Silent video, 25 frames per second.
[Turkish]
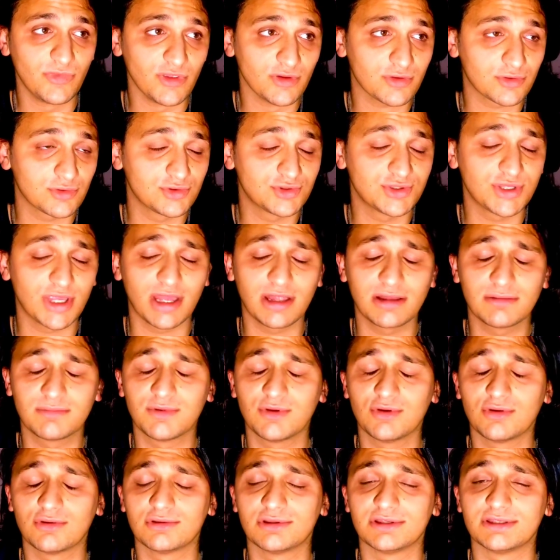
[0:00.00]
güzel bir
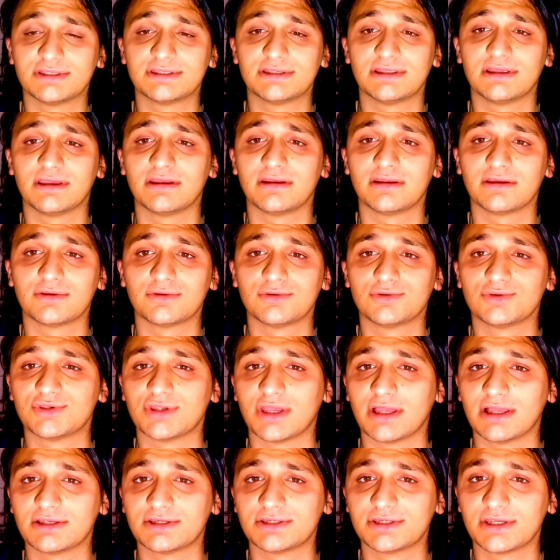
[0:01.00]
yol izleyerek
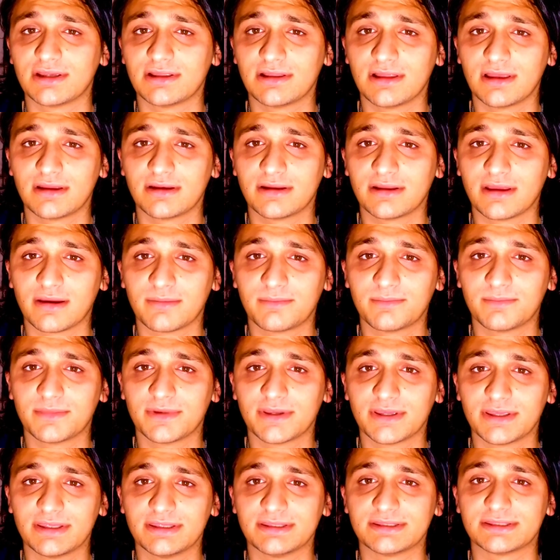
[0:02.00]
güzel şeyler
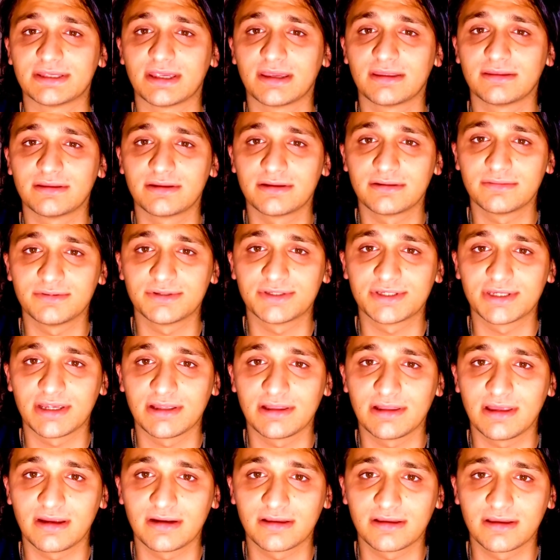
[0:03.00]
yapmayı, insanlara bir
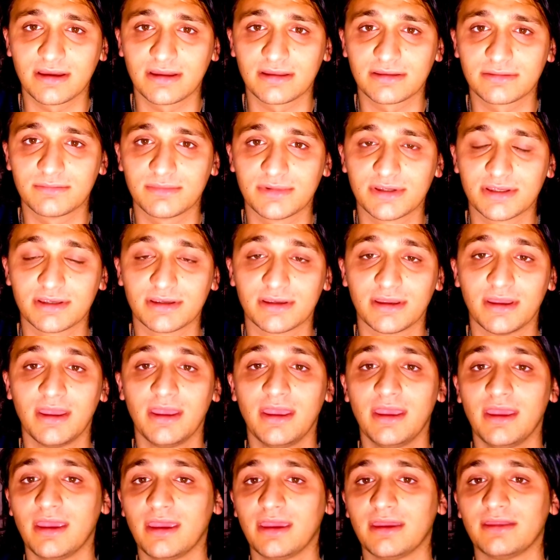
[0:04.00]
şeyler katmayı
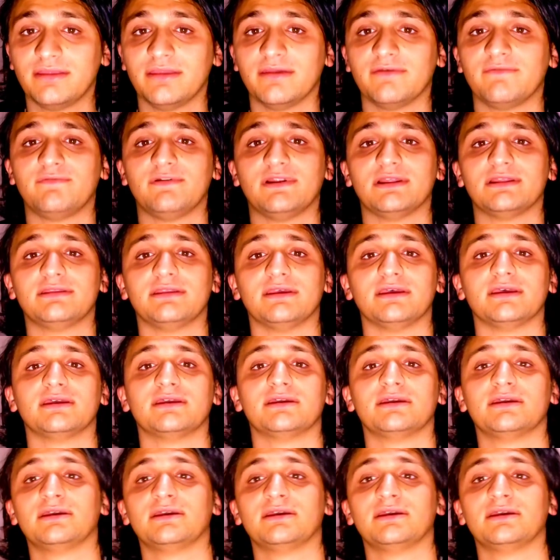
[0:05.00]
hedefledi.